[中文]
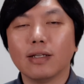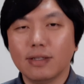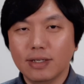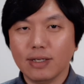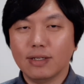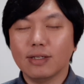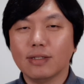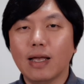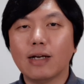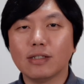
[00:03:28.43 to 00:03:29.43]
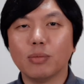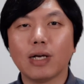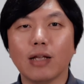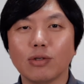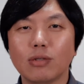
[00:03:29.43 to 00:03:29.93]
那很，大家什么
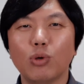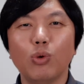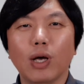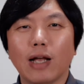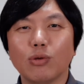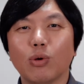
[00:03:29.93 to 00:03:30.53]
感觉？是不是会感觉？